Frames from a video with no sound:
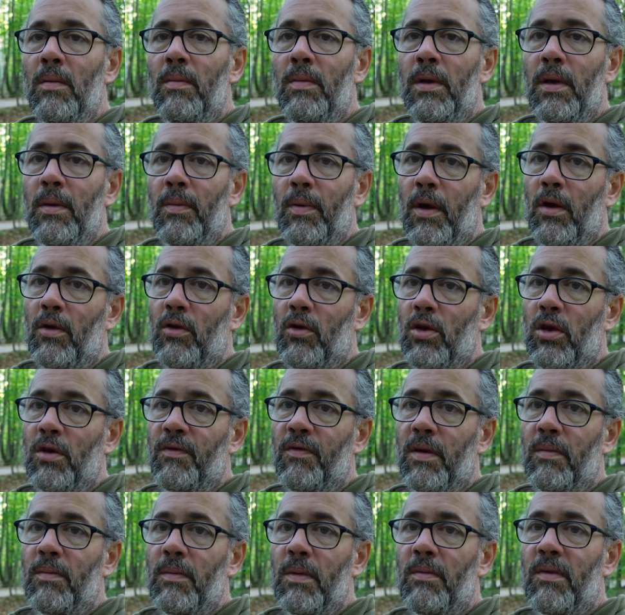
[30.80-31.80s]
Puis après ça, j'ai
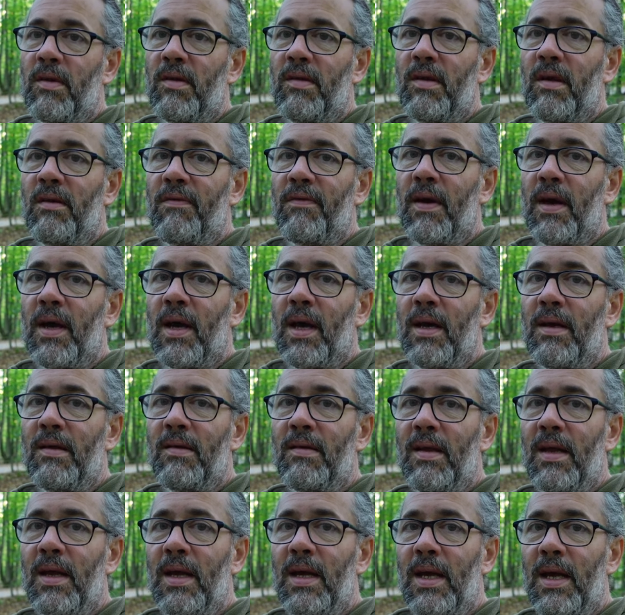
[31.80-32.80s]
fait mes petites affaires à Je
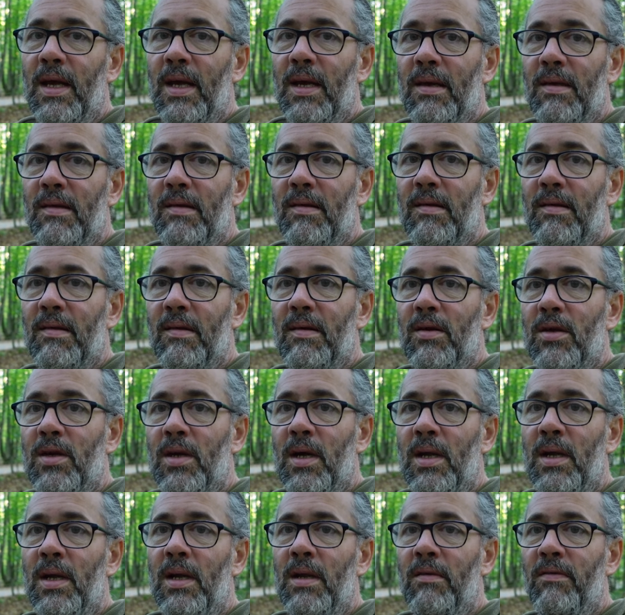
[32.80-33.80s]
J'étais
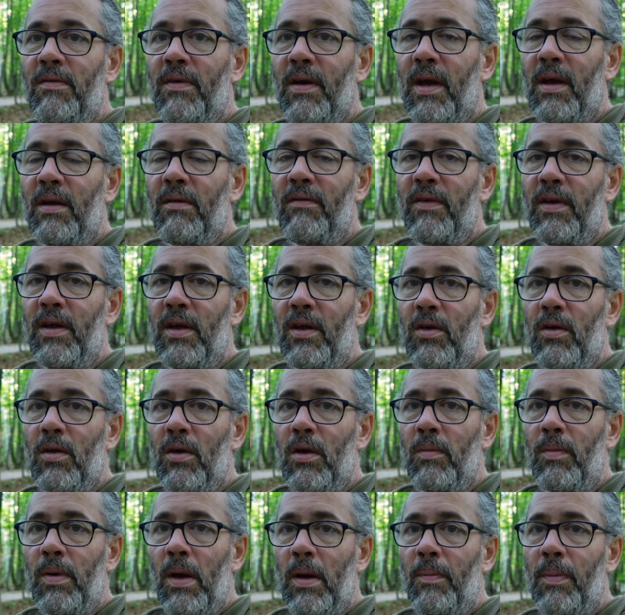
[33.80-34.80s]
allé livrer le
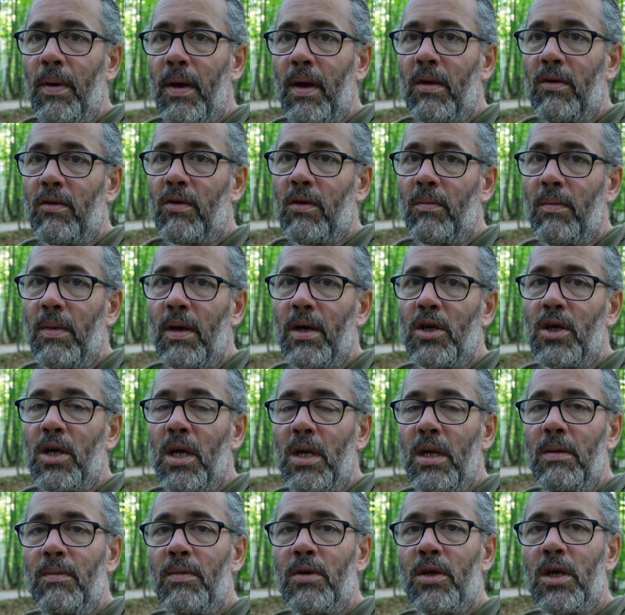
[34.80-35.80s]
véhicule. Puis après ça, ben, je suis
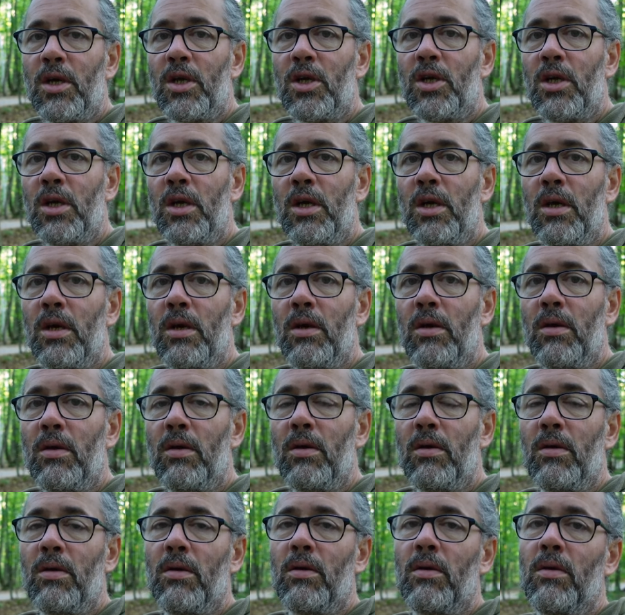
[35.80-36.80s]
allé me chercher
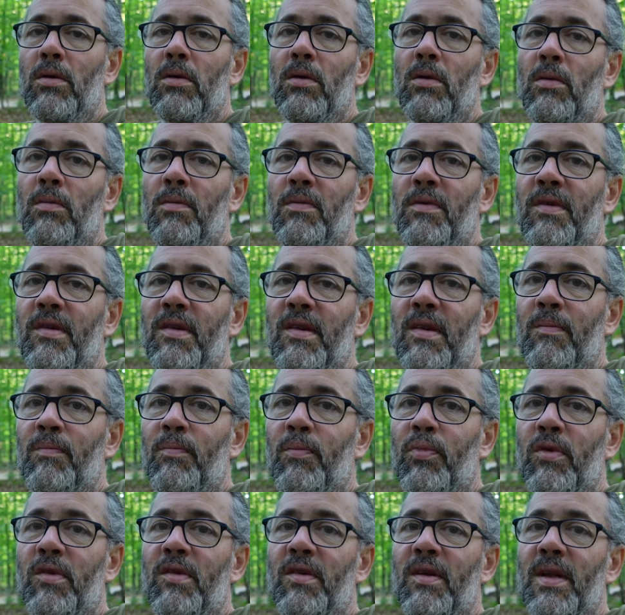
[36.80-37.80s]
une petite
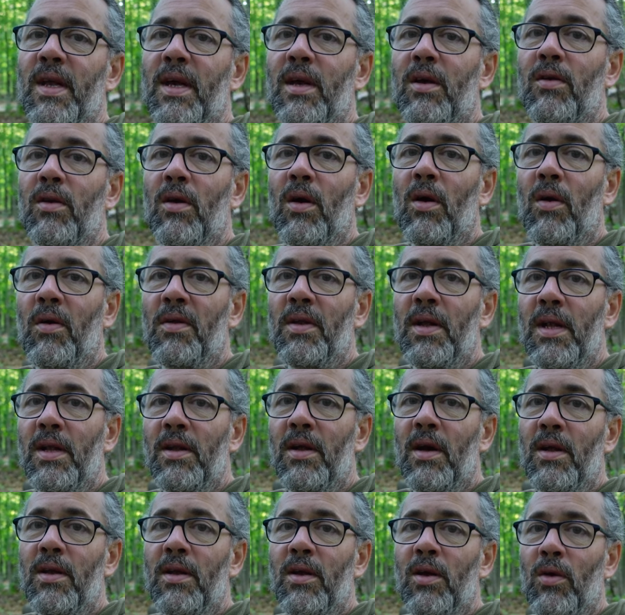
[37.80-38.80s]
poutine avec une rondelle
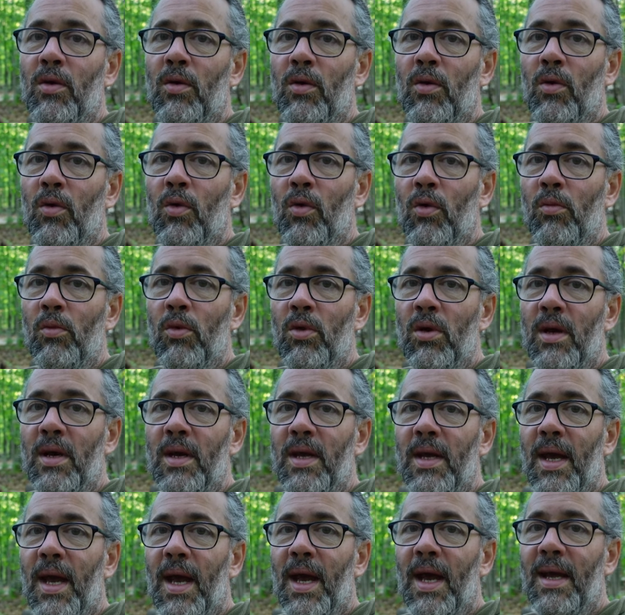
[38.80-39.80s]
d'oignon au
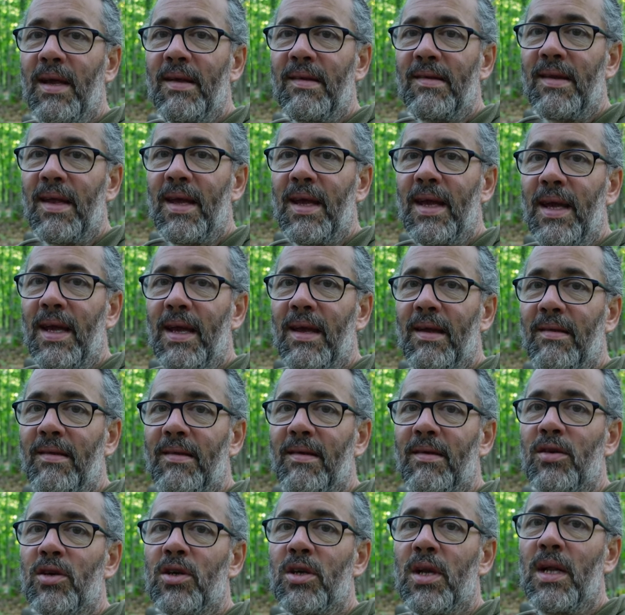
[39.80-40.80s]
moulin à Estingues.
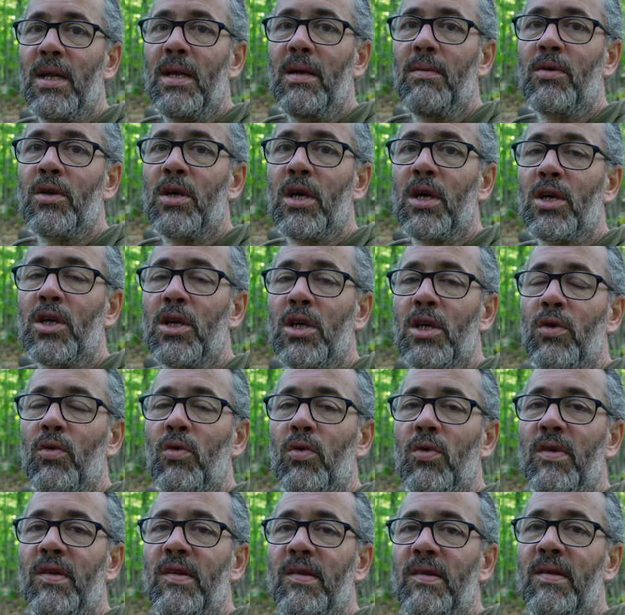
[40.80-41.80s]
Je suis allé me chercher
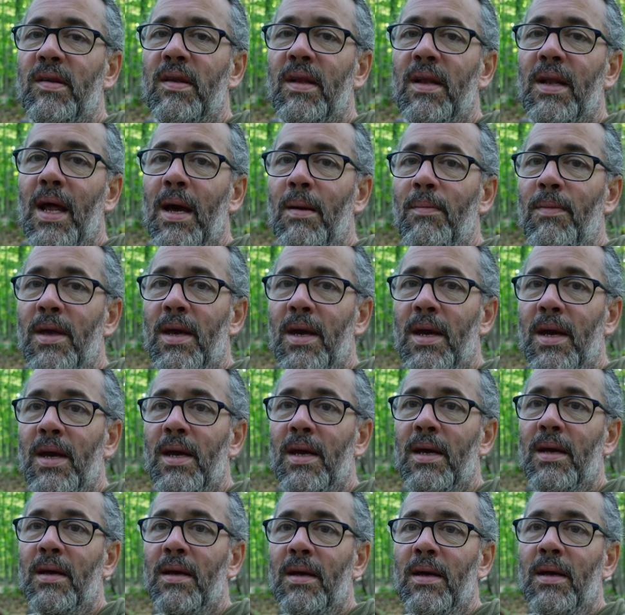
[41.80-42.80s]
aussi de la
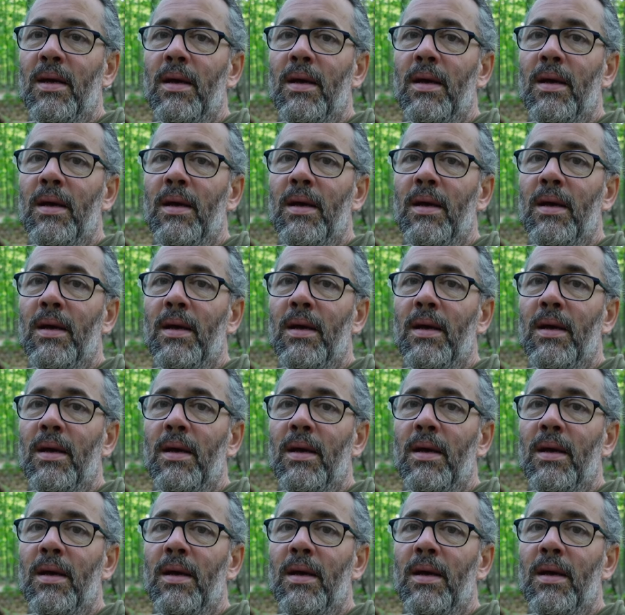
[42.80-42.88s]
bière.